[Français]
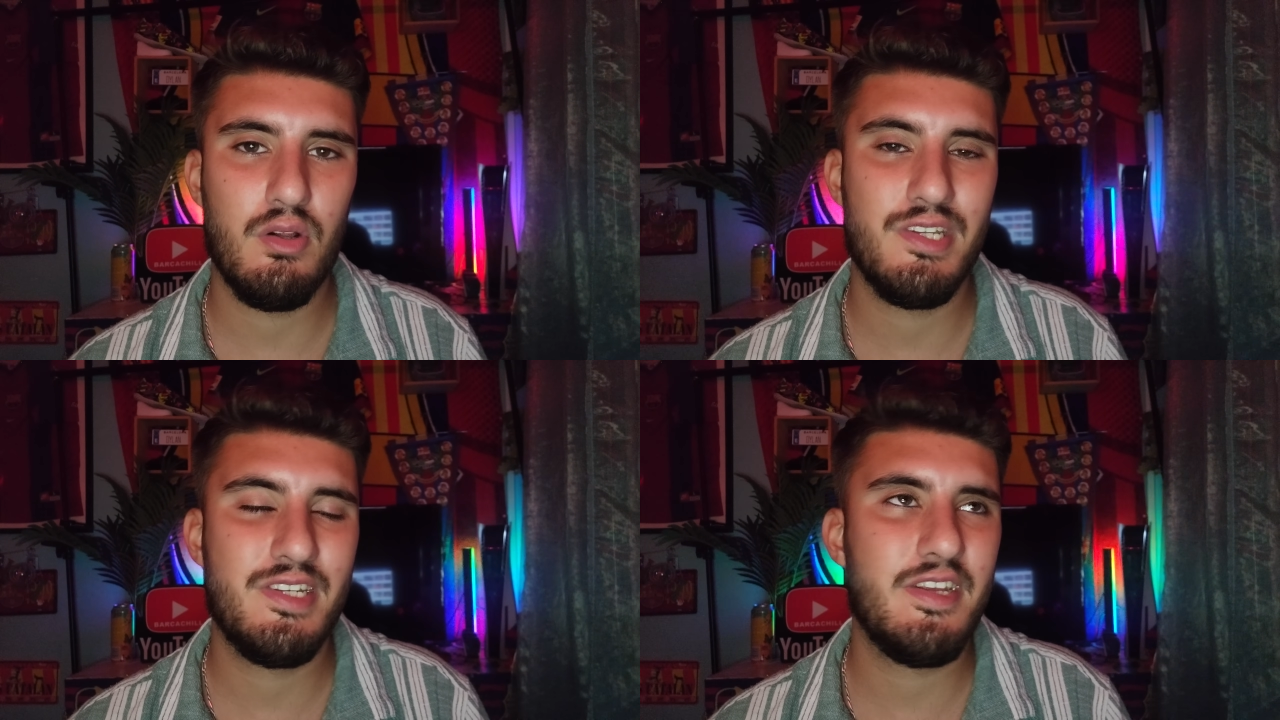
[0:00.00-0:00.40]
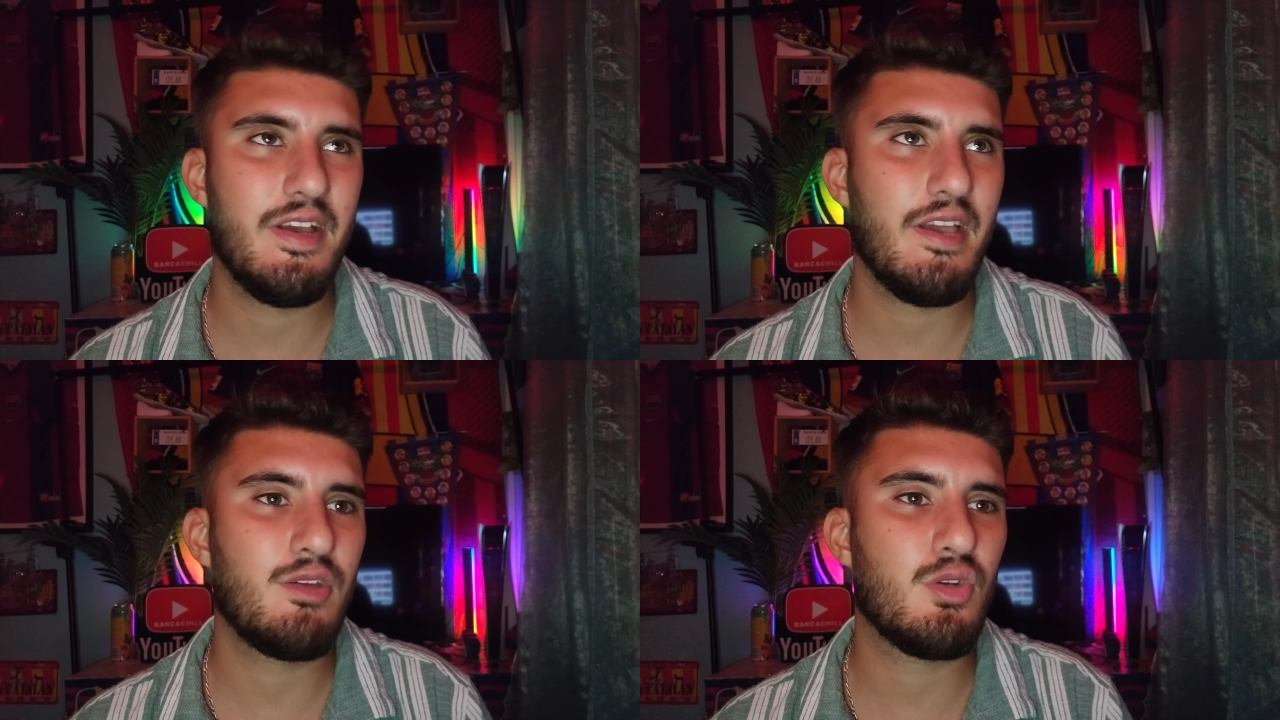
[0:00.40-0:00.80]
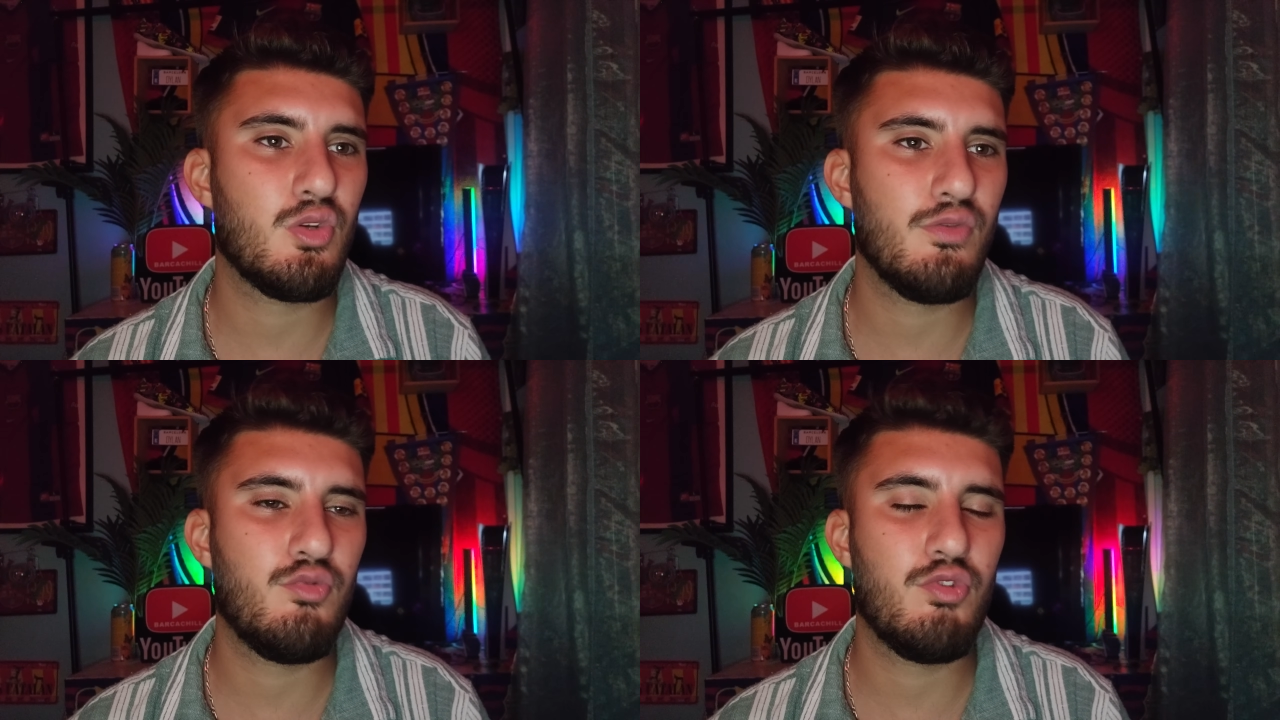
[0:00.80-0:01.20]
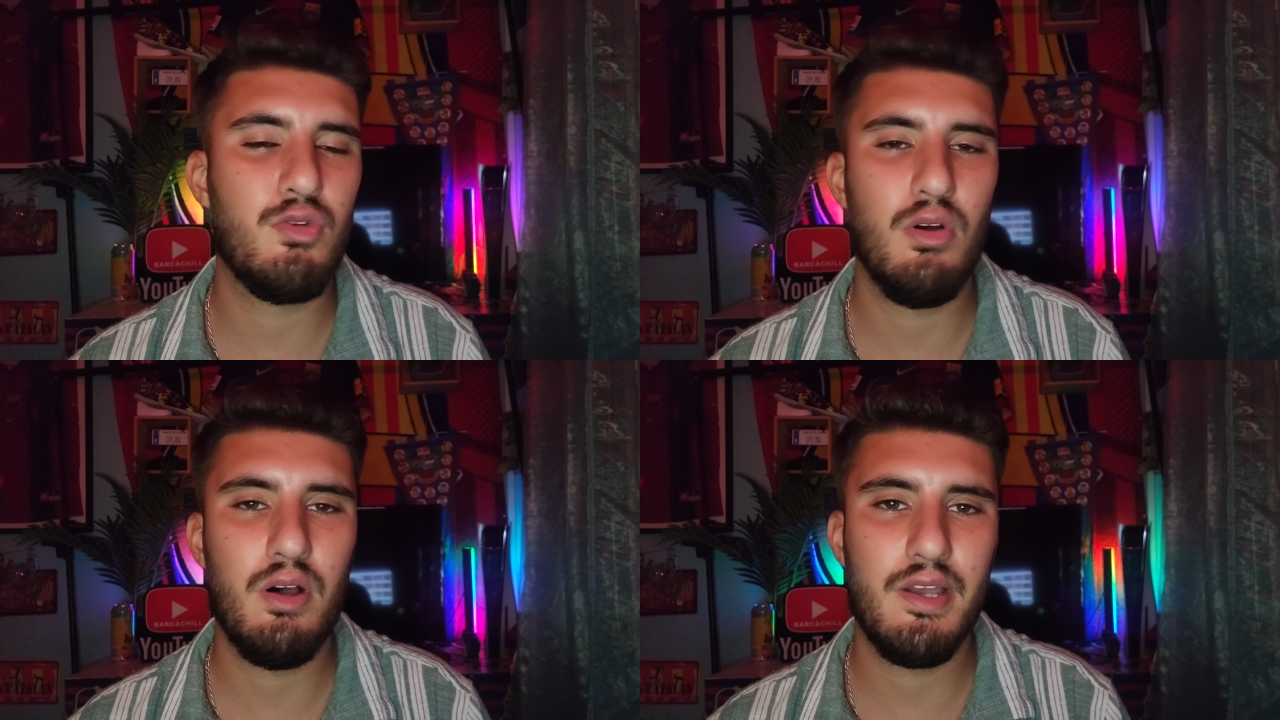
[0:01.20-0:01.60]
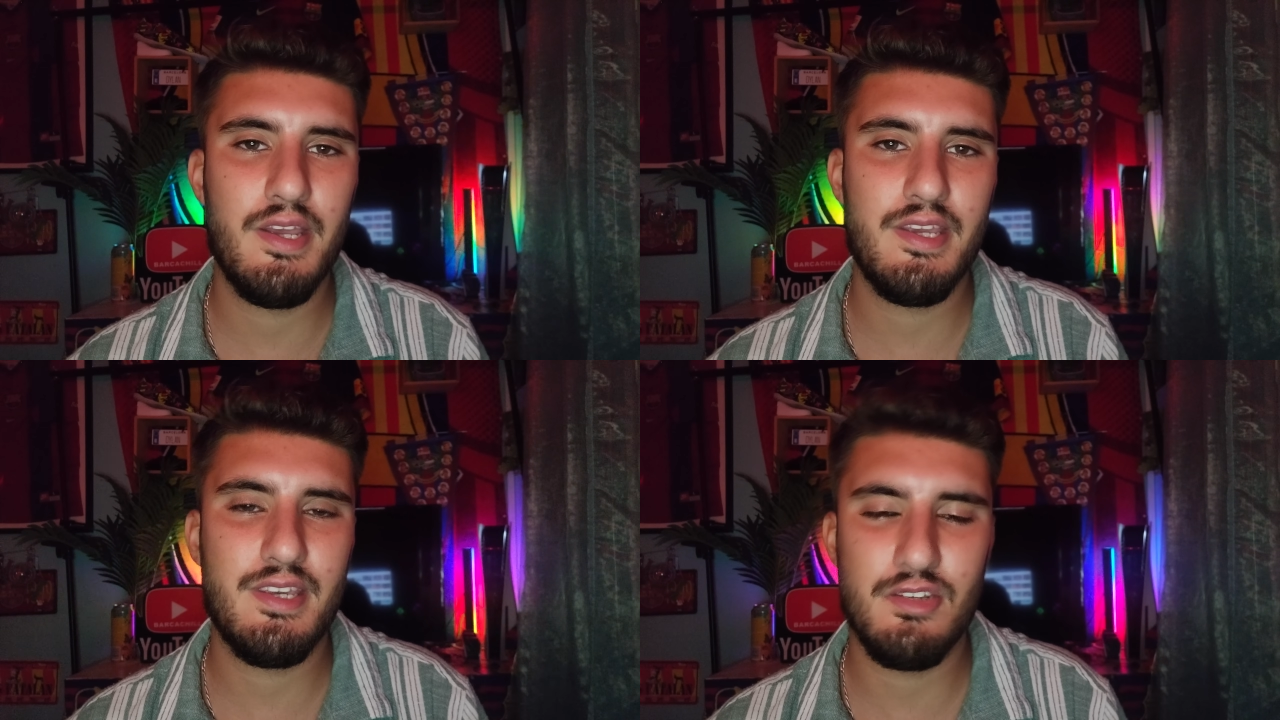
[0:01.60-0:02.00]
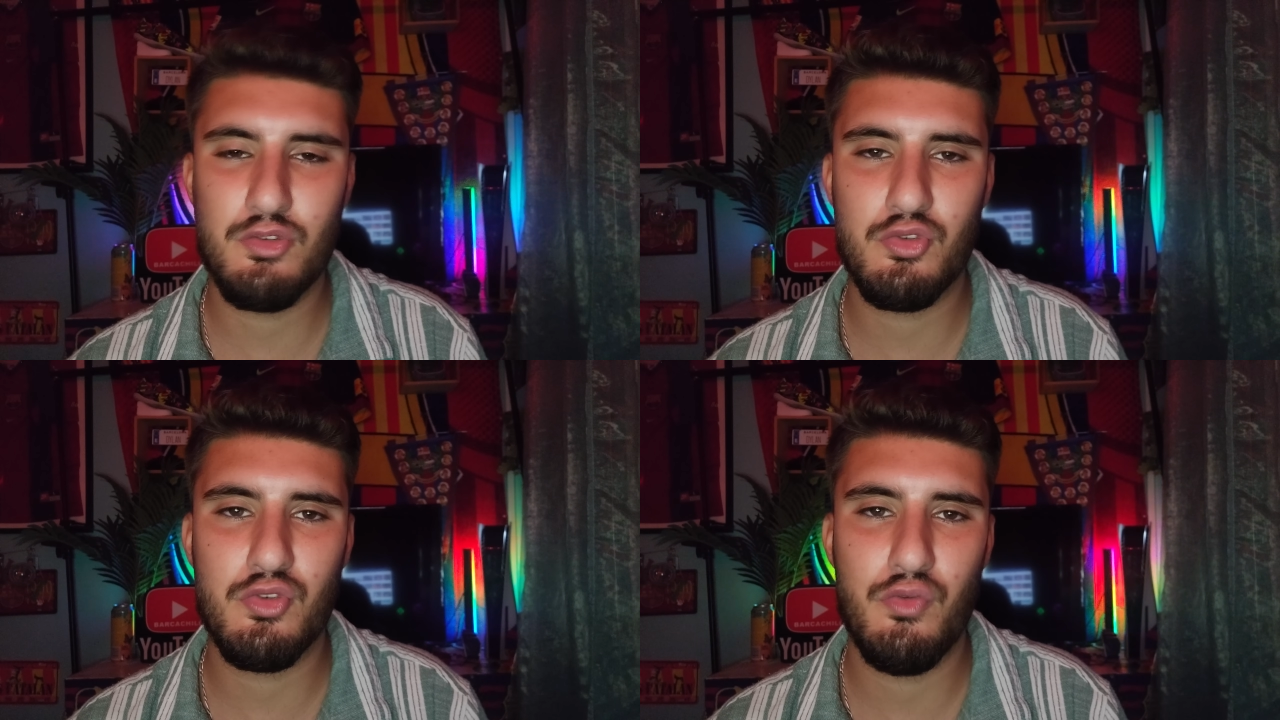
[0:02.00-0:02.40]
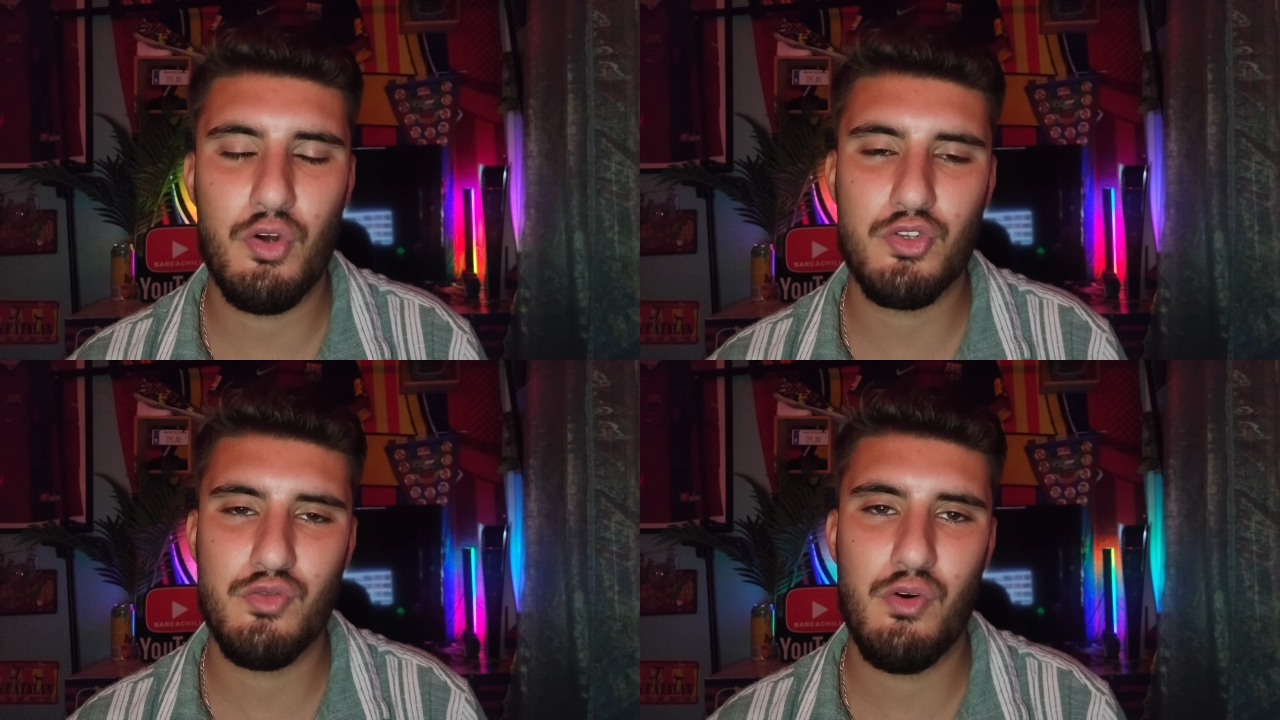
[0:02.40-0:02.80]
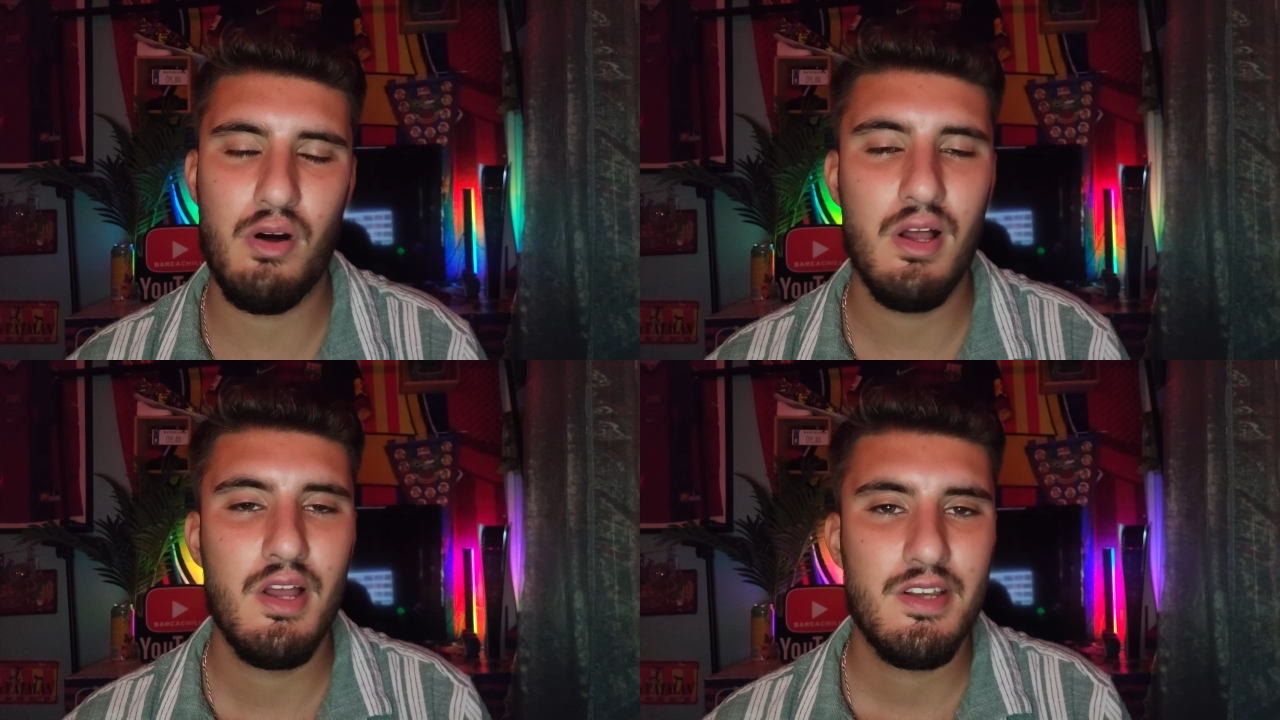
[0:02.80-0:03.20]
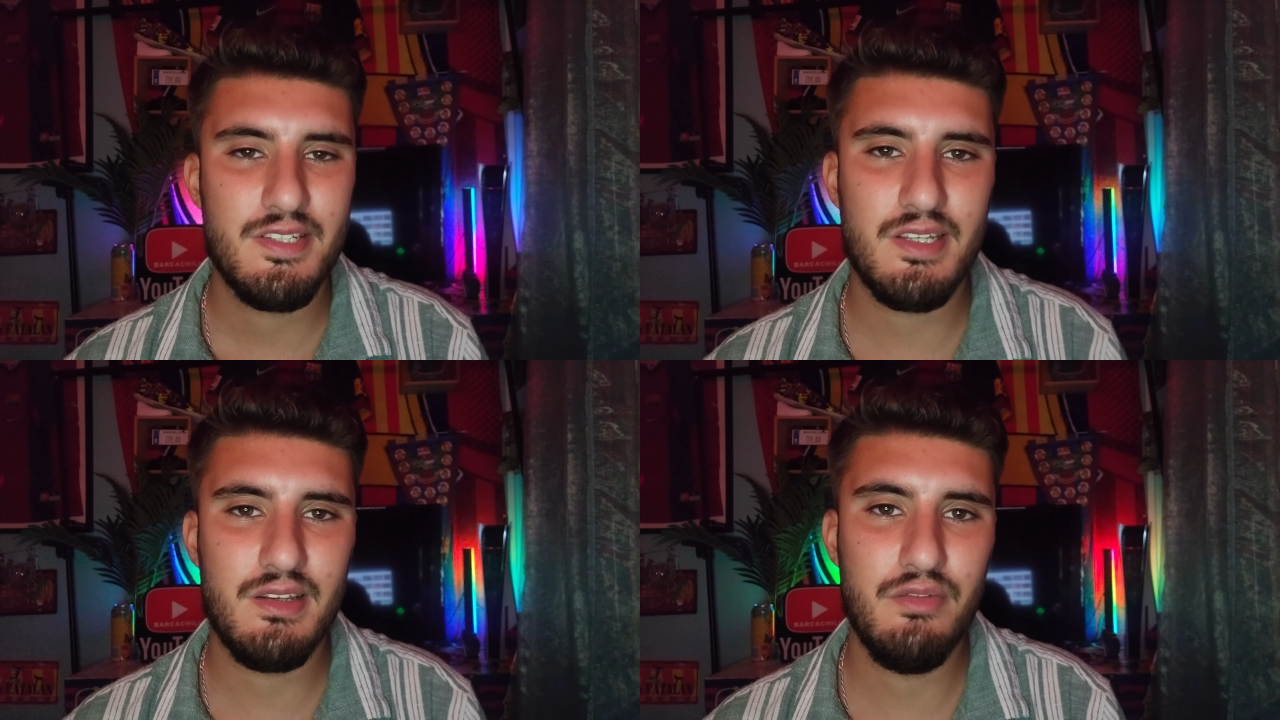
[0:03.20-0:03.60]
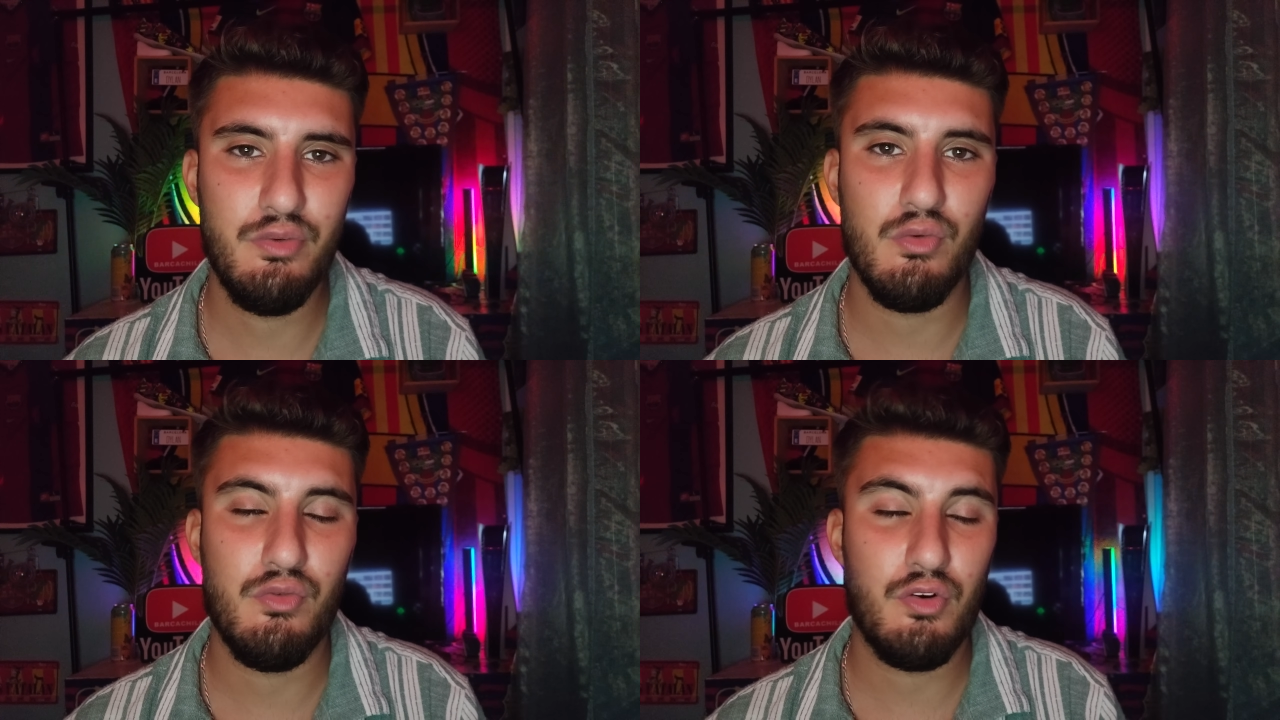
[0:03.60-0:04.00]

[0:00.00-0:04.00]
direct, je j'ouvre Twitter et qu'est-ce que je vois Je vois cette info.